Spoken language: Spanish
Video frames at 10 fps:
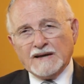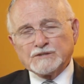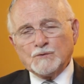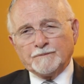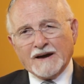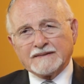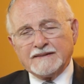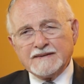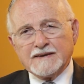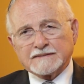Hace un par
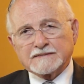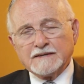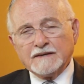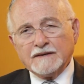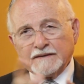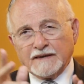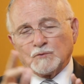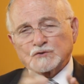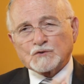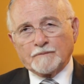de días que
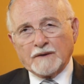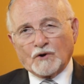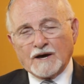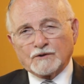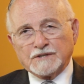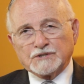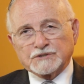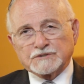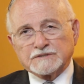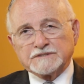hemos conmemorado
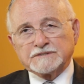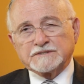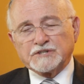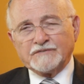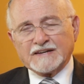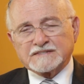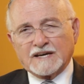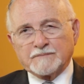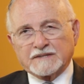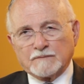Shiva
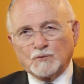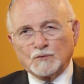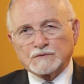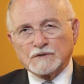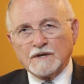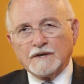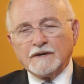Betamuz,